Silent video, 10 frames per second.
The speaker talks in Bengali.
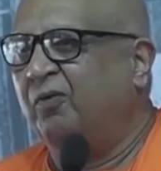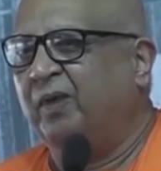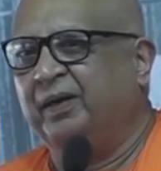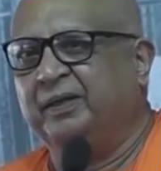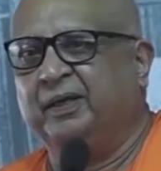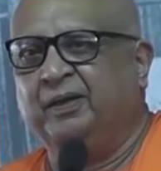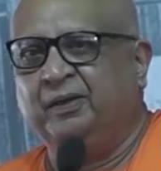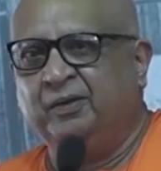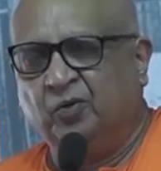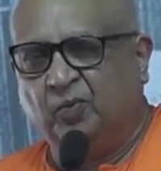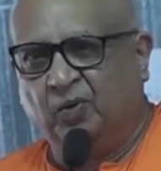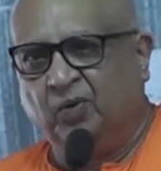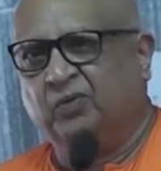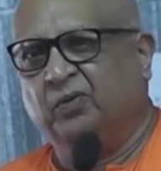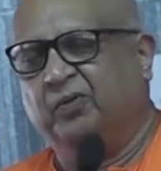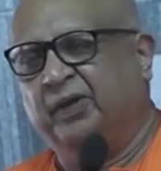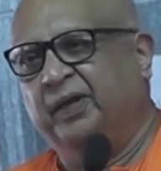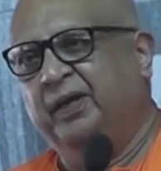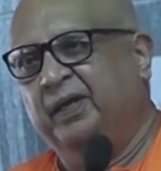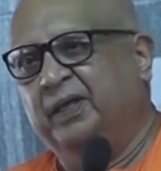আহ্বানকে উপলক্ষ
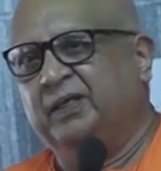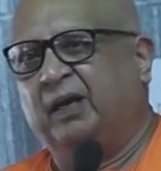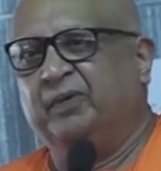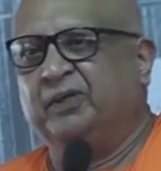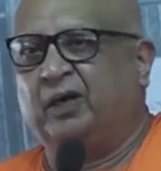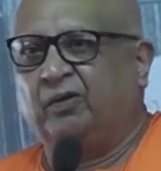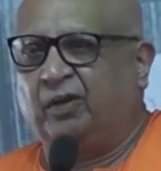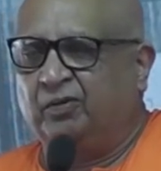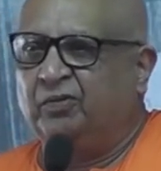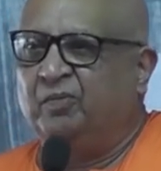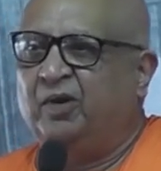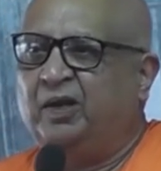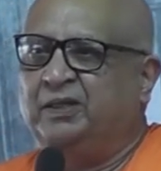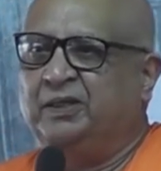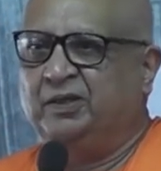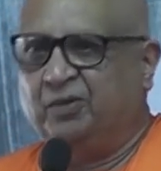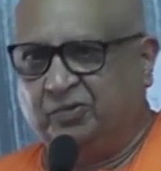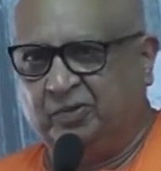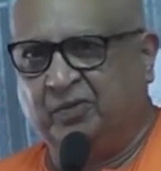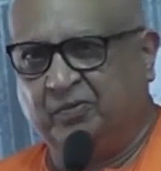করে স্বামী শারদানন্দ মহারাজ যেটি
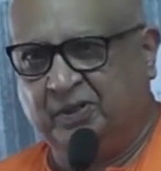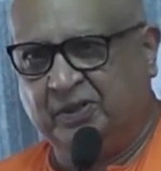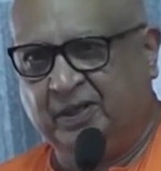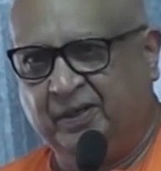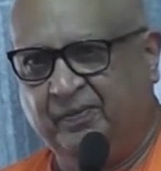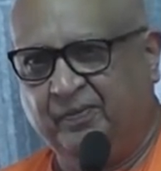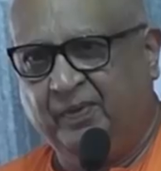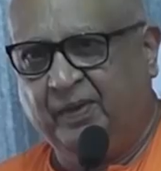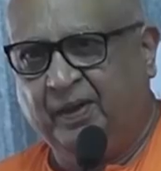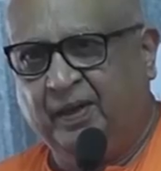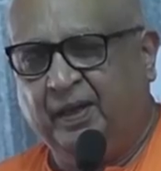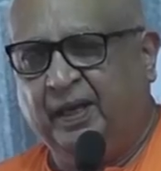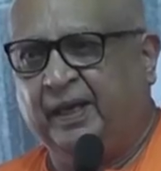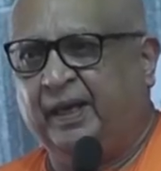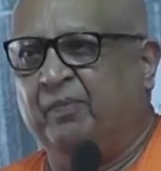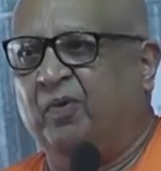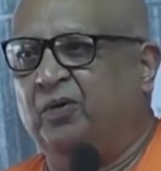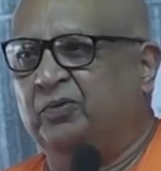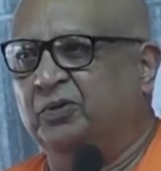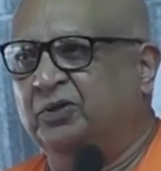রচনা করেছিলেন এখানে
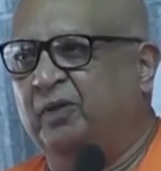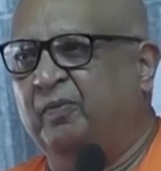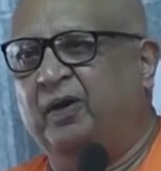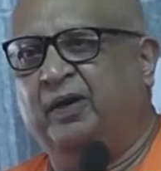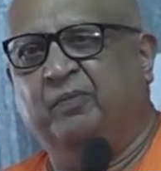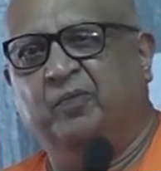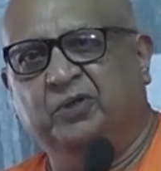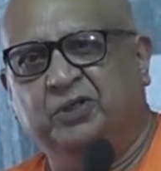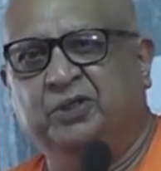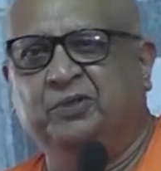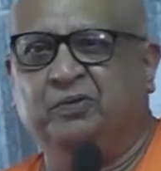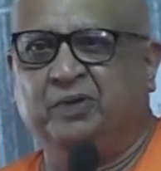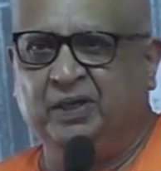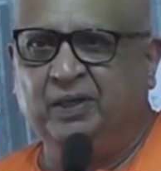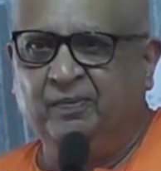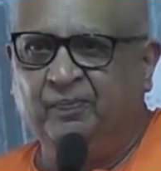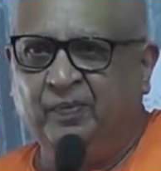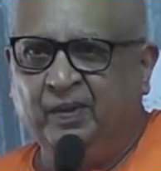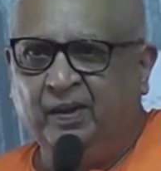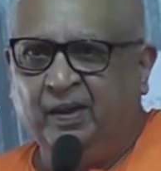ভক্ত সম্মেলনের বৈশিষ্ট্য কি
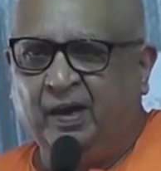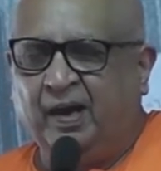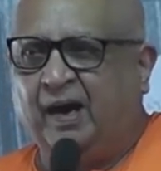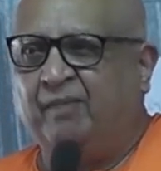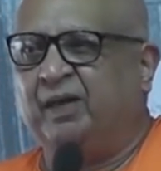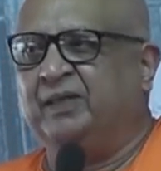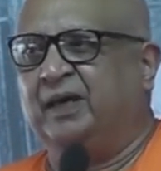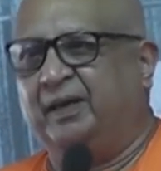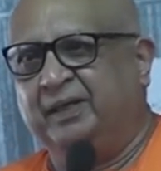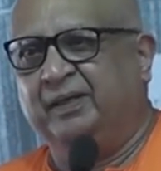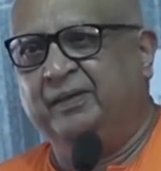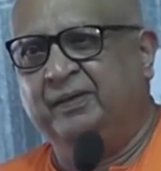আমরা জানি